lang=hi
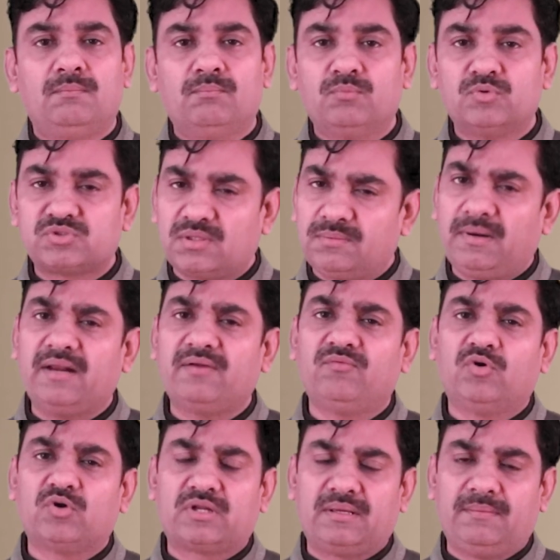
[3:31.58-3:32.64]
मुसलमान
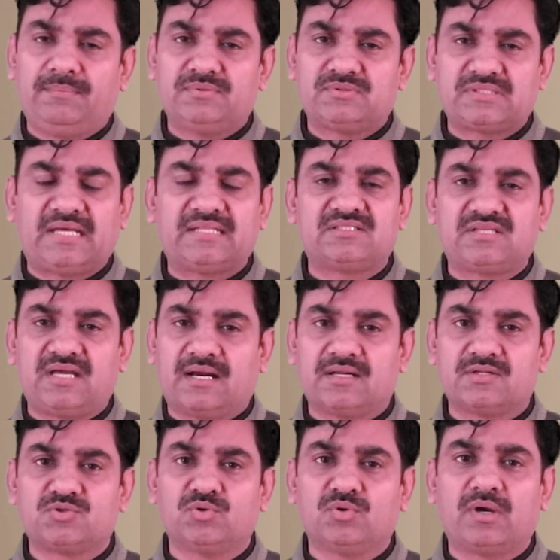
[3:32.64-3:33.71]
वोट के साथ
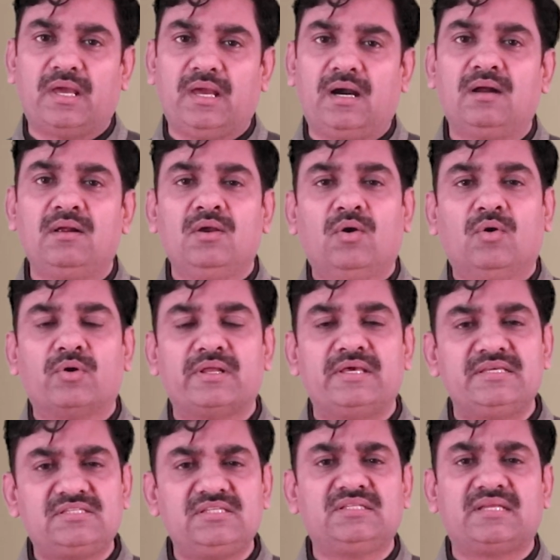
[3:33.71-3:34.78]
जाकर जुड़ गया और
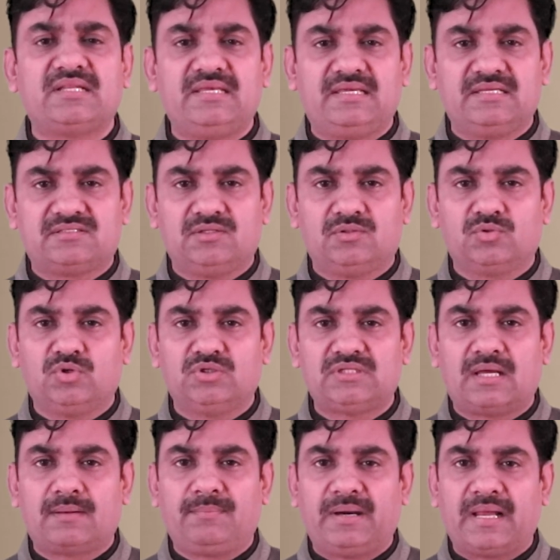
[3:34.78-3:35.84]
इसी तरीके से
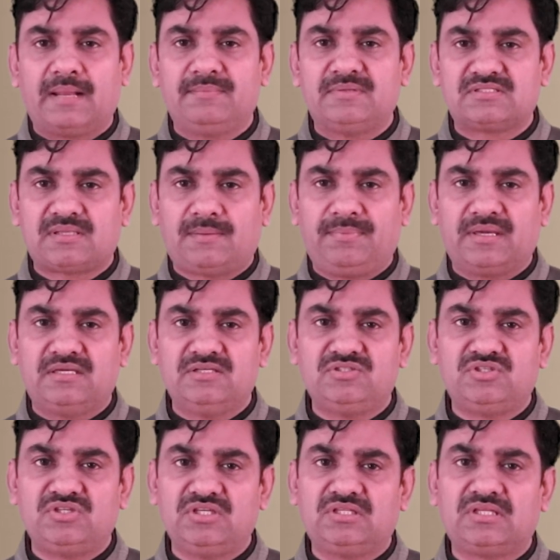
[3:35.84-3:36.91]
2012 में सपा की
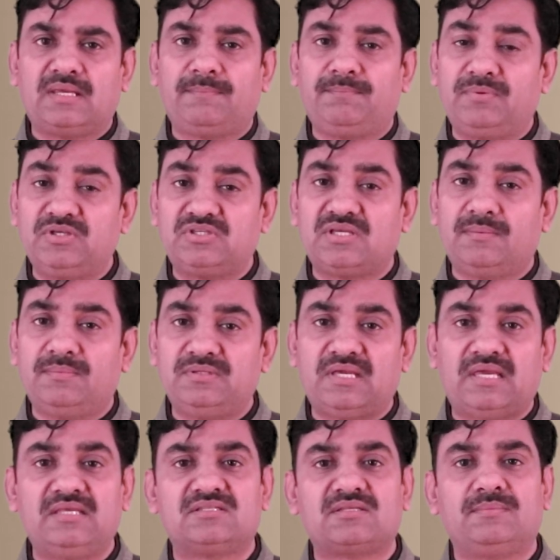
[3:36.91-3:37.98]
जीत के पीछे भी
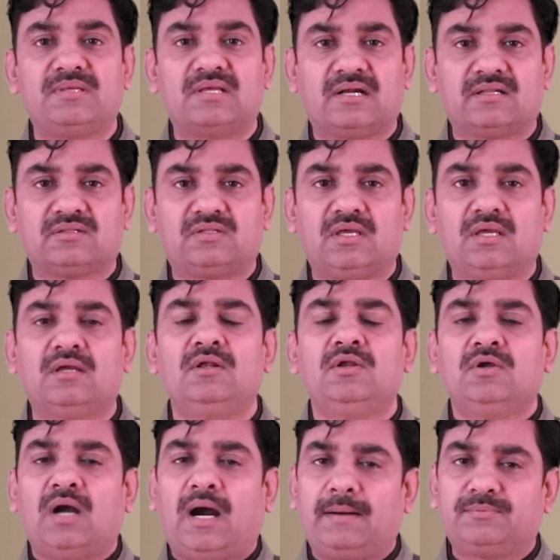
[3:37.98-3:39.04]
यही समीकरण थे
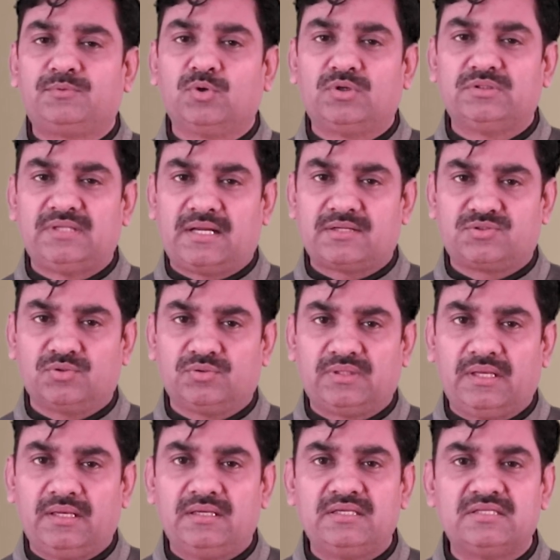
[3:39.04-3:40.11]
अब
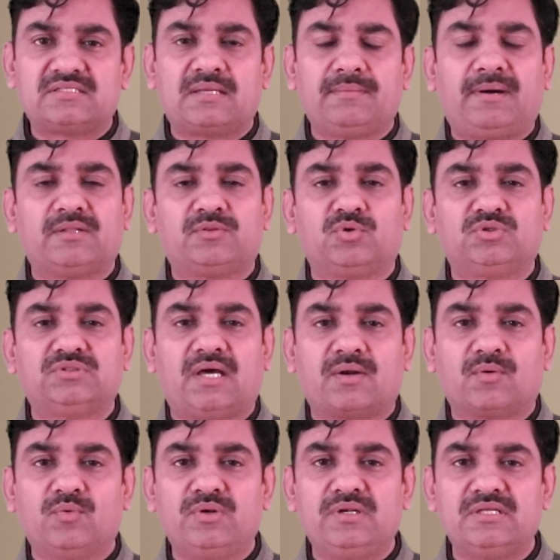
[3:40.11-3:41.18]
2014 इसके बाद
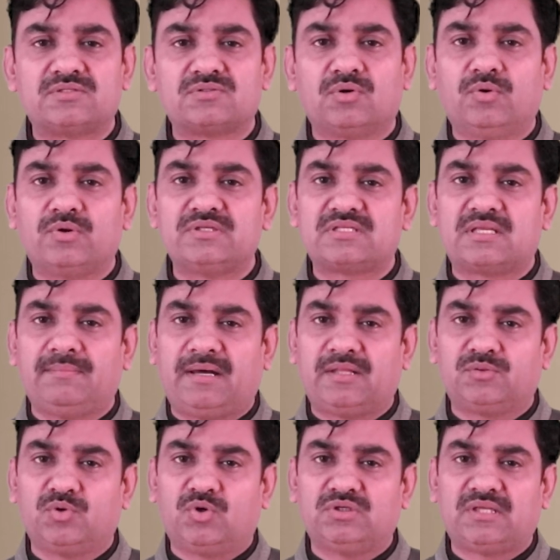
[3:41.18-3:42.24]
2019 और इसके
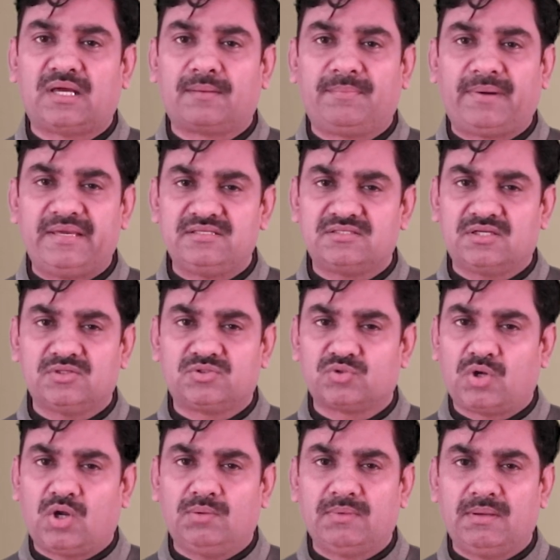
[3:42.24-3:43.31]
बाद 2022 के
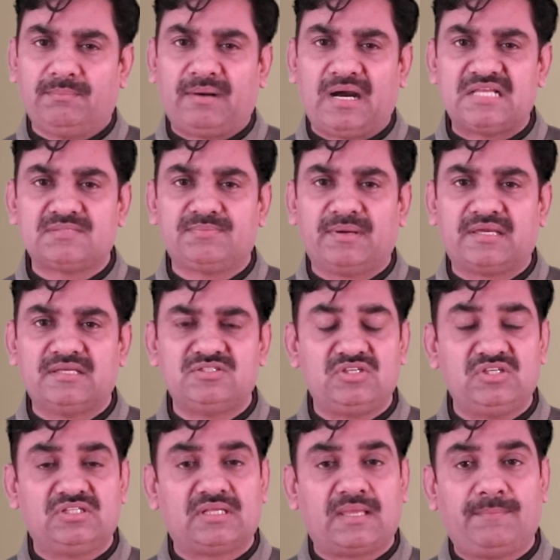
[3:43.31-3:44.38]
चुनाव में भाजपा की
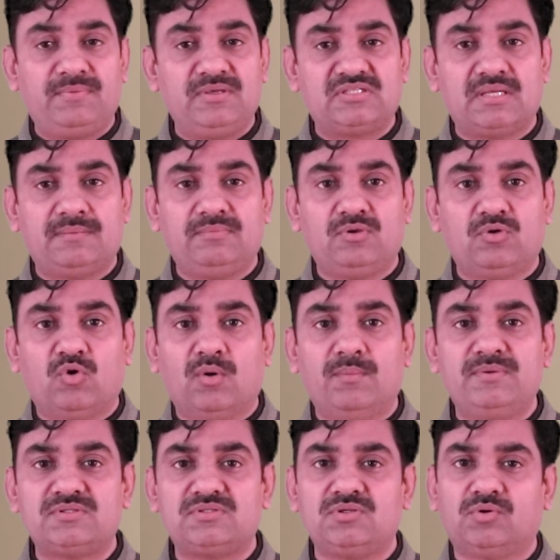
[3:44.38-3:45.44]
जीत के पीछे भी
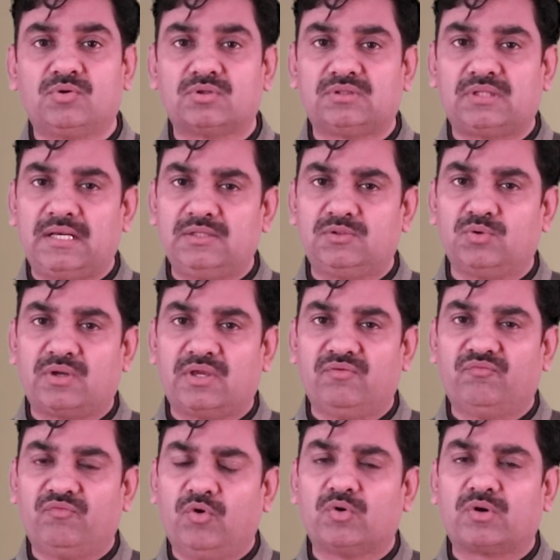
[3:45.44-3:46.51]
ओबीसी और दलितों के
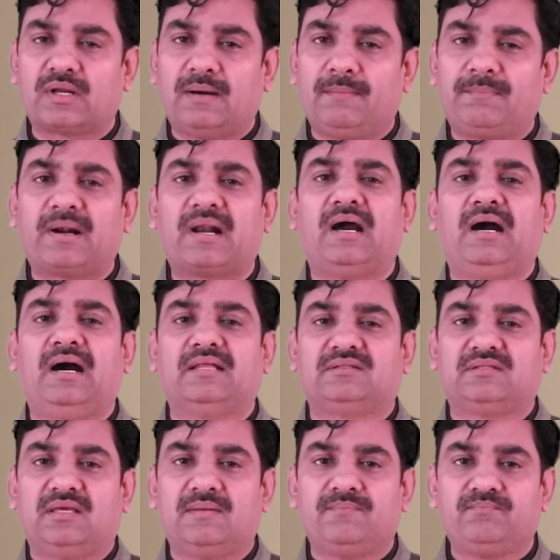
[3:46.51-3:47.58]
वोट का बड़ा
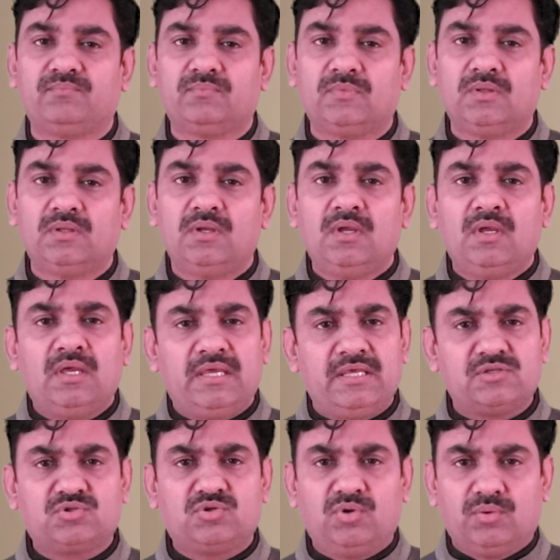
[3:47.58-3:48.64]
हाथ है
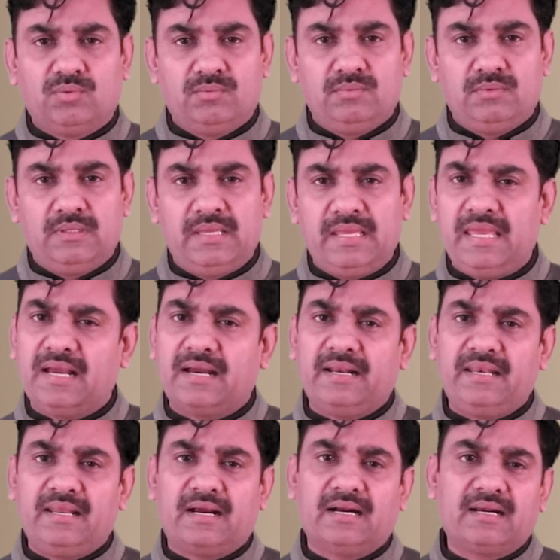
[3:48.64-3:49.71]
इसको एक
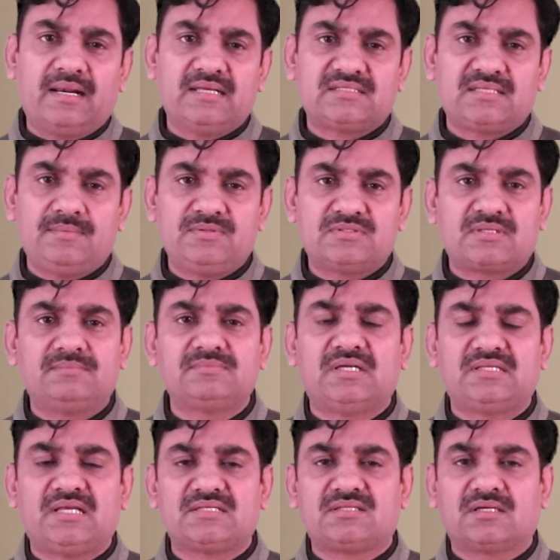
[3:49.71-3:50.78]
अन्य घटना से भी
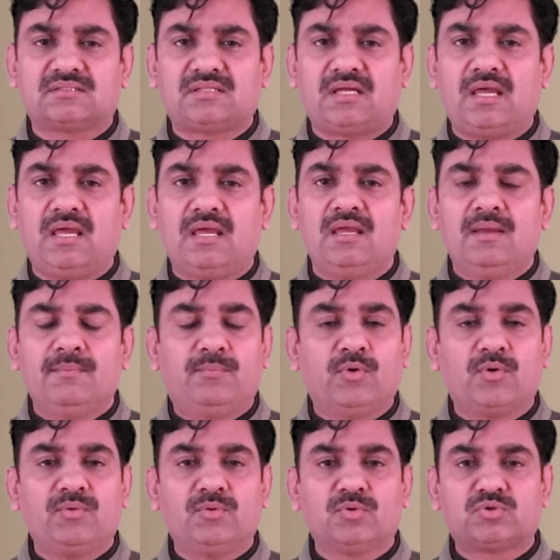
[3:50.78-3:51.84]
समझा जा सकता है
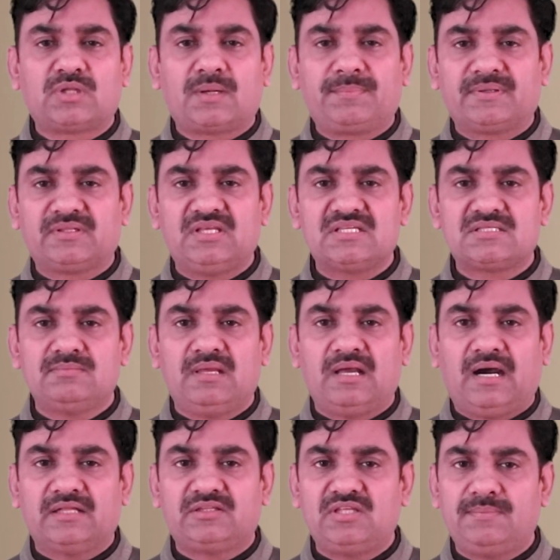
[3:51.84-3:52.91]
पूर्वी उत्तर प्रदेश में
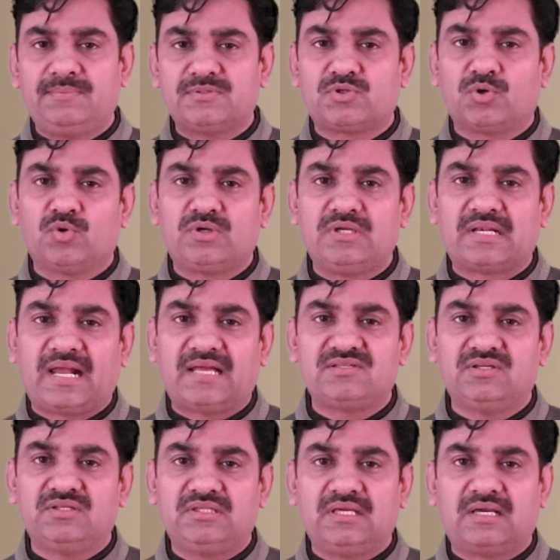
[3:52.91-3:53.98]
अति पिछड़ों की
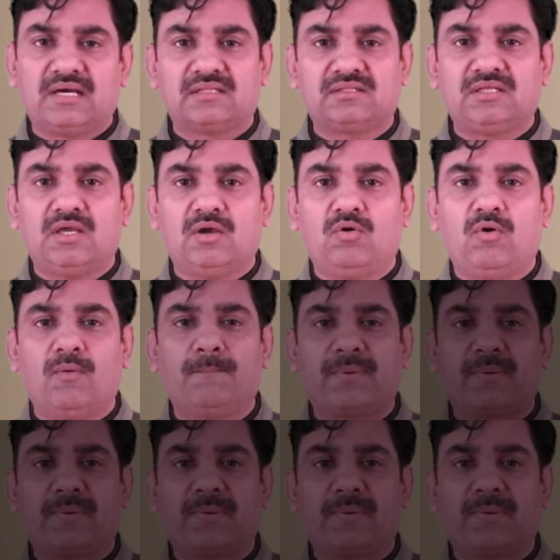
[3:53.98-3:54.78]
राजनीति करते हैं ओम